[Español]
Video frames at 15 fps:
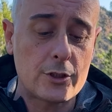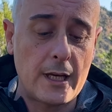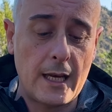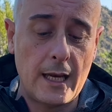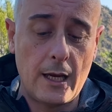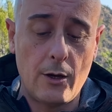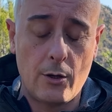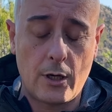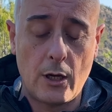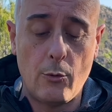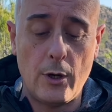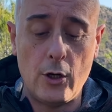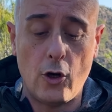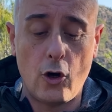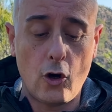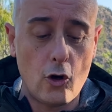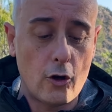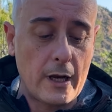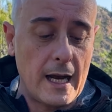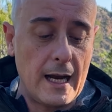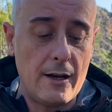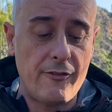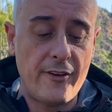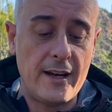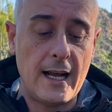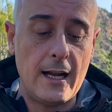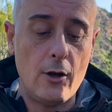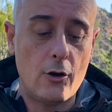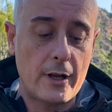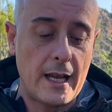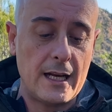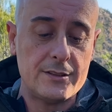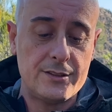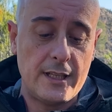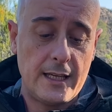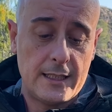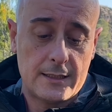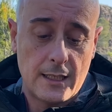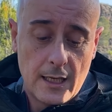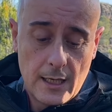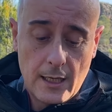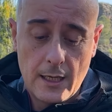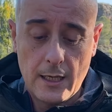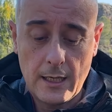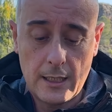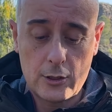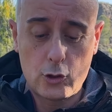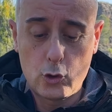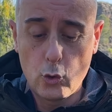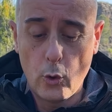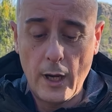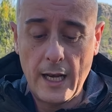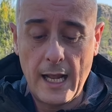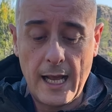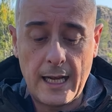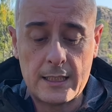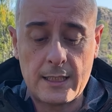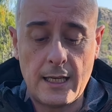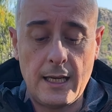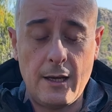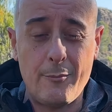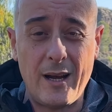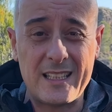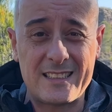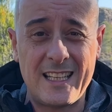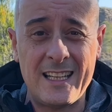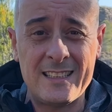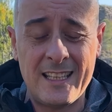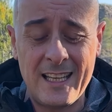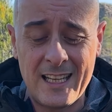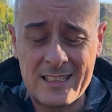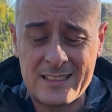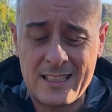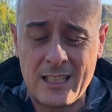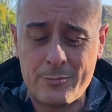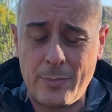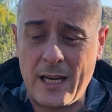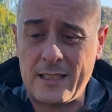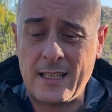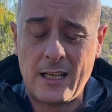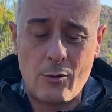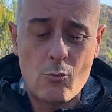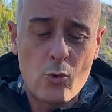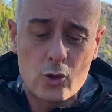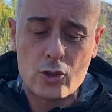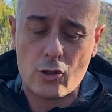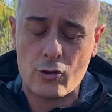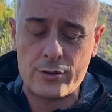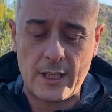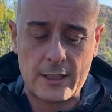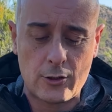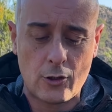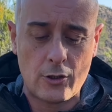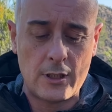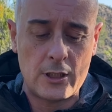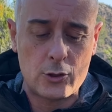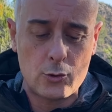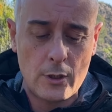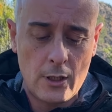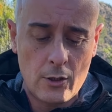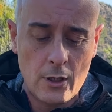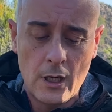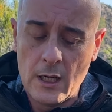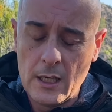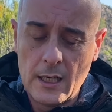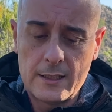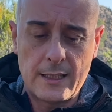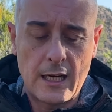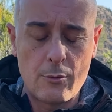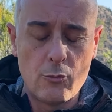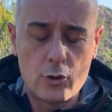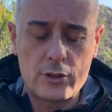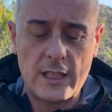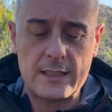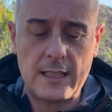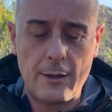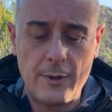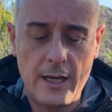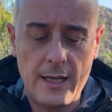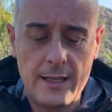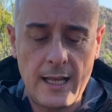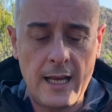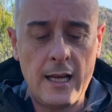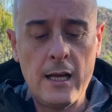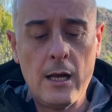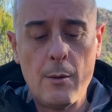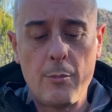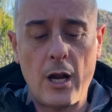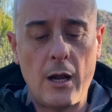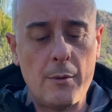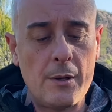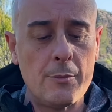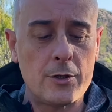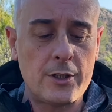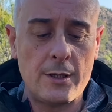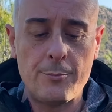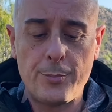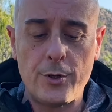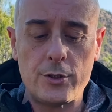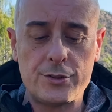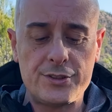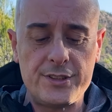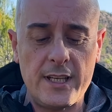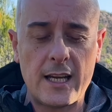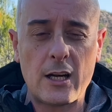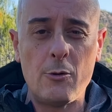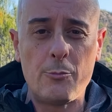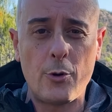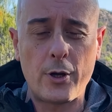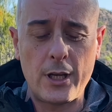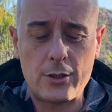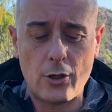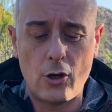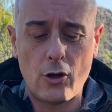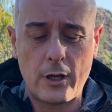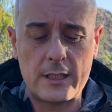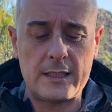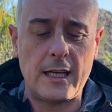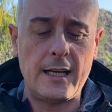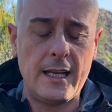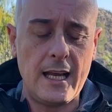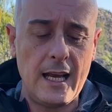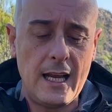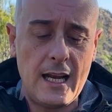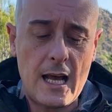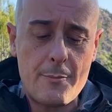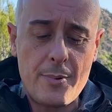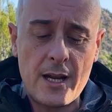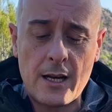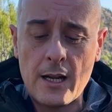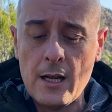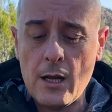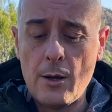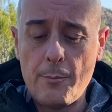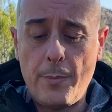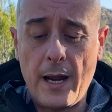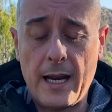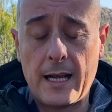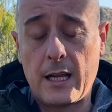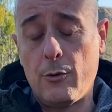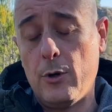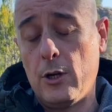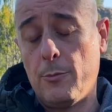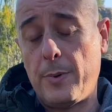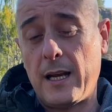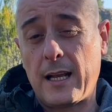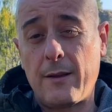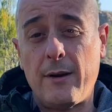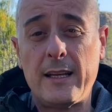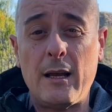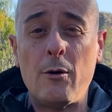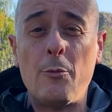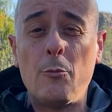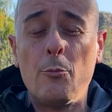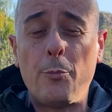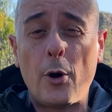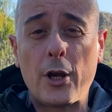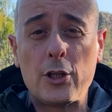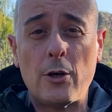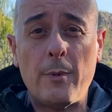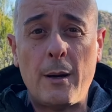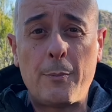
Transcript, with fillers: que, bueno, Hoka al final lo que hace es suelas eh, bastante anchas para tener mucho contacto con el suelo, tener mucha estabilidad, pero al mismo tiempo cierra un poquito lo que sería el upper para que, bueno, para que vayamos un poquito más